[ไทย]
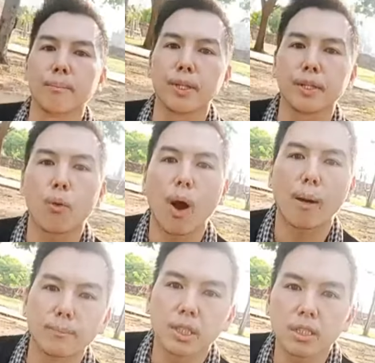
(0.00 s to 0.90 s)
มีควา
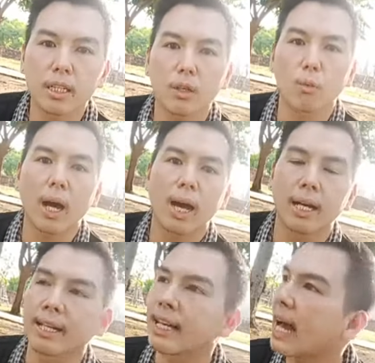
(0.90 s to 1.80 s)
มเชื่อกันว่า
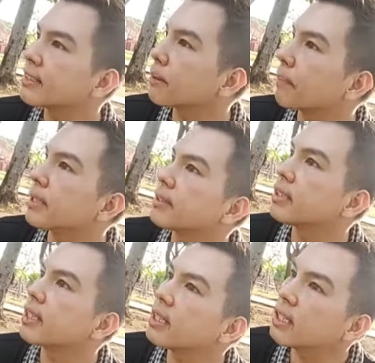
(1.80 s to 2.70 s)
น่าจะเป็น
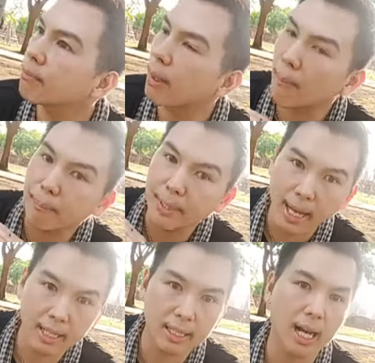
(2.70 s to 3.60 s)
ที่พำ
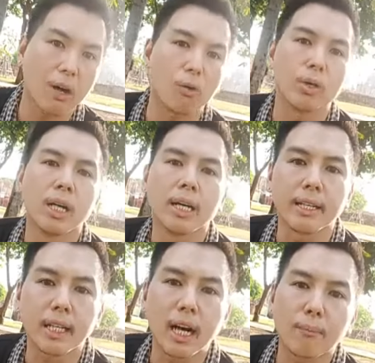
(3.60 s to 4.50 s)
นักเก่า
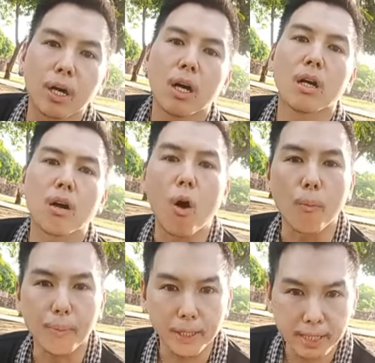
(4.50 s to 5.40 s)
นะครับขอ
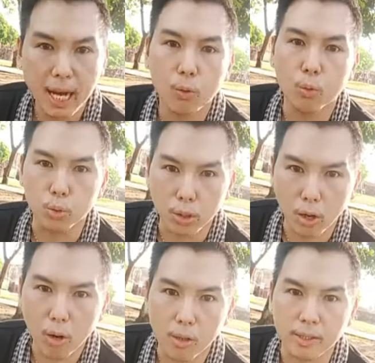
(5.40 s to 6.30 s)
งพระเจ้าอู่ท
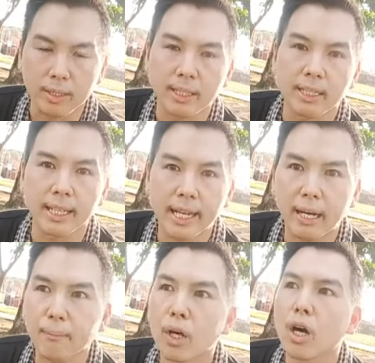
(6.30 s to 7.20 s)
องนะค
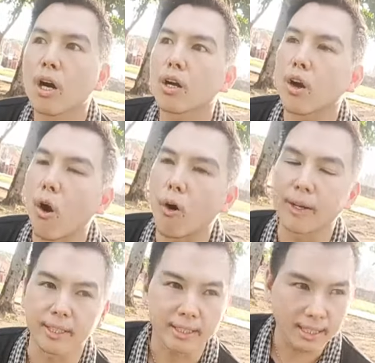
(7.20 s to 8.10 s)
รับ ก่อ
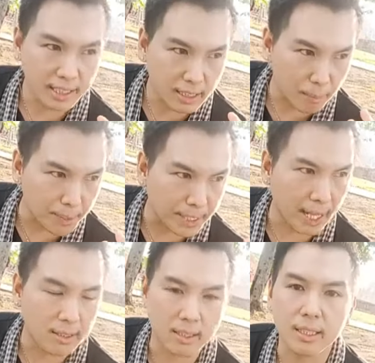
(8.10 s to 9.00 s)
นที่จะมี
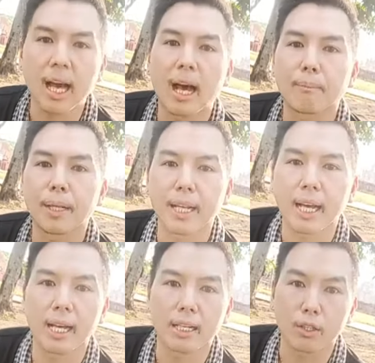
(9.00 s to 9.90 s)
การสถาป
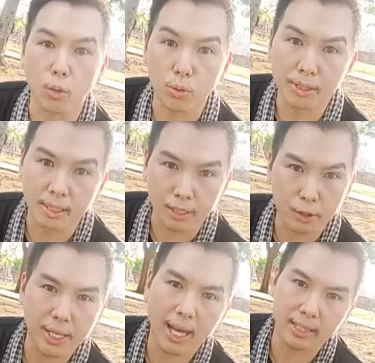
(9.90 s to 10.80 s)
นากรุงศรีอยุ
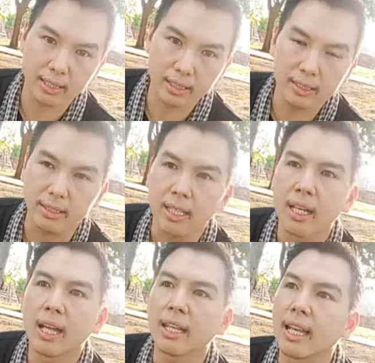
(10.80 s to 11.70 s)
ธยาขึ้น
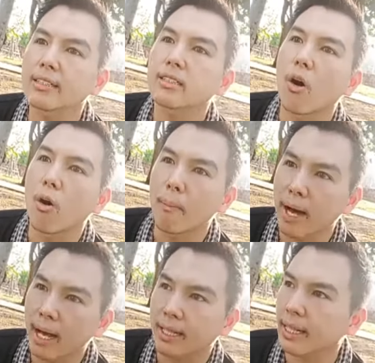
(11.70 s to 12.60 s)
และต่อ
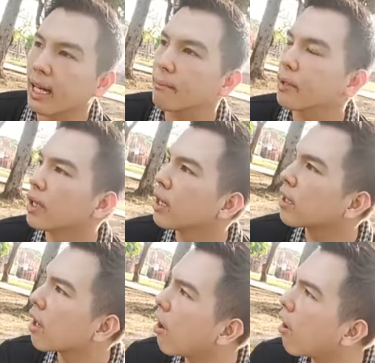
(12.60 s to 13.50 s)
มานะครับ
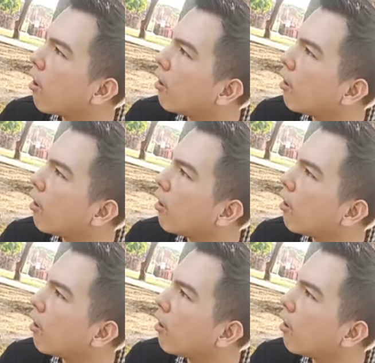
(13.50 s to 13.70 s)
ก็